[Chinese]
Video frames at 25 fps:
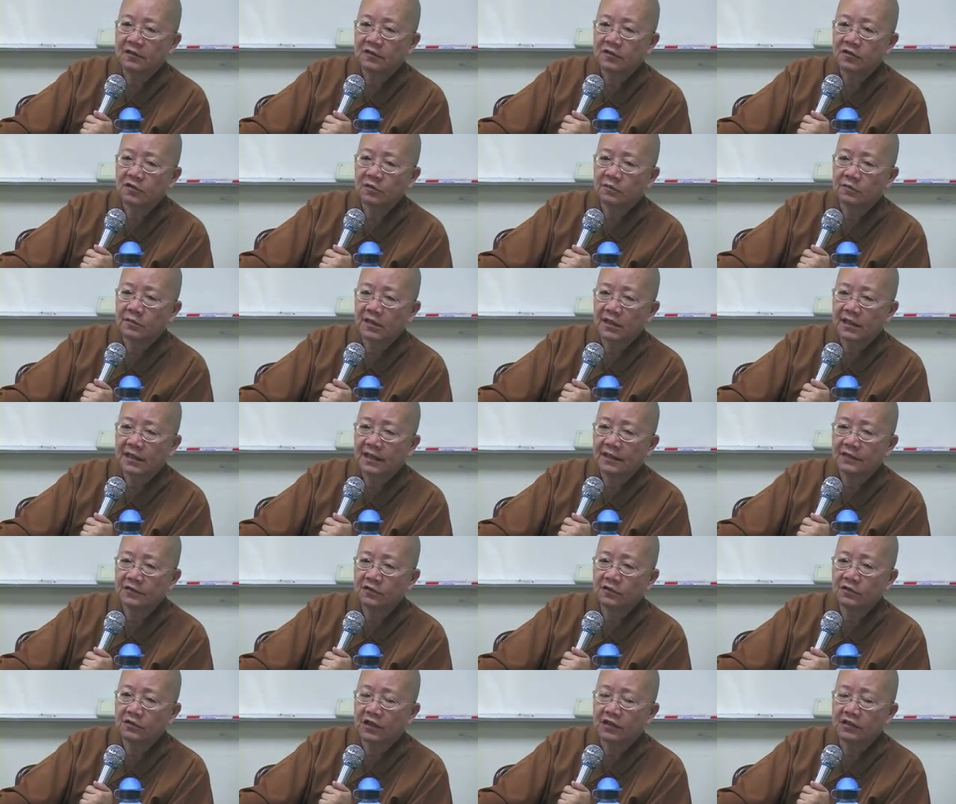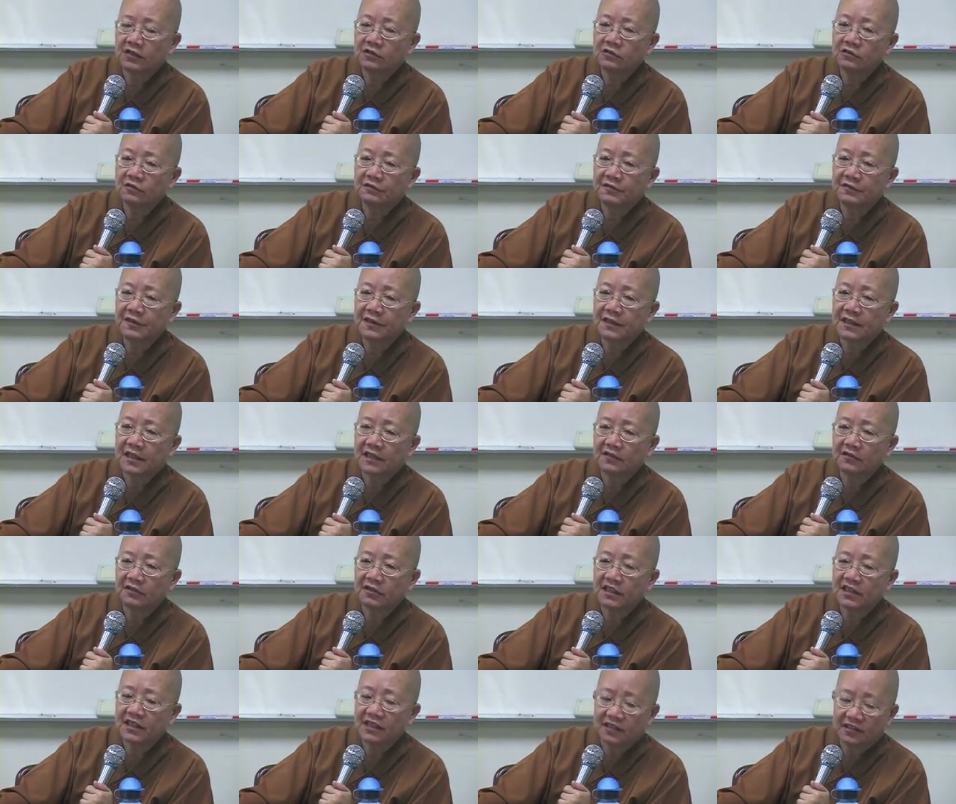所以我们可以看出欧阳修非常有
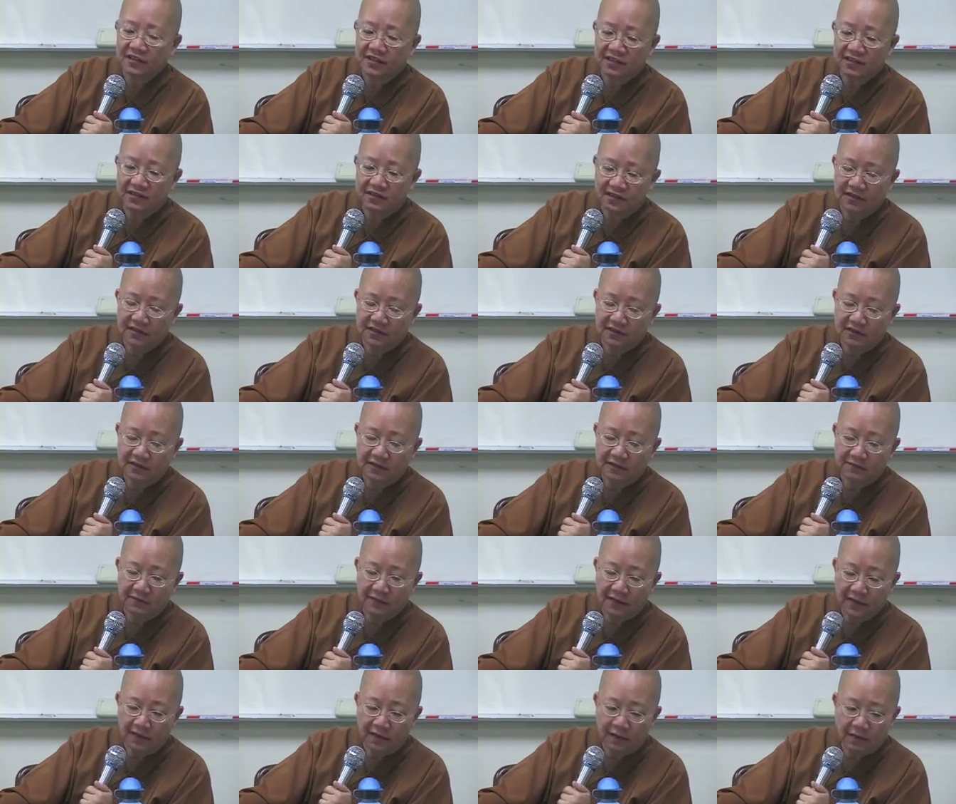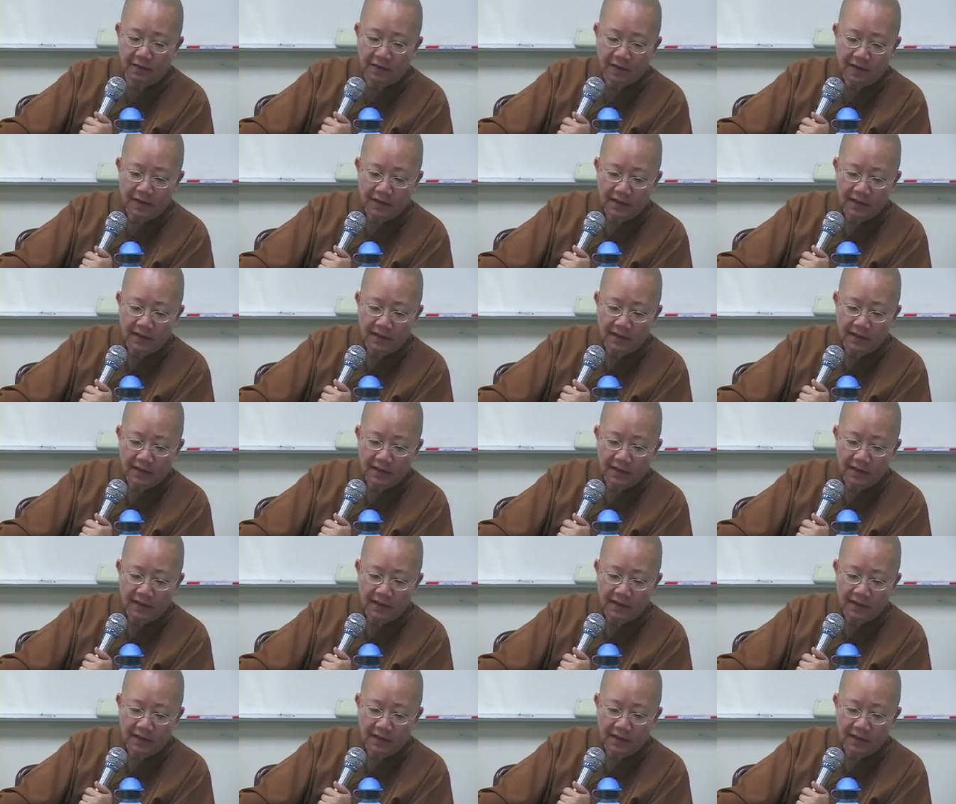个性的地方啊。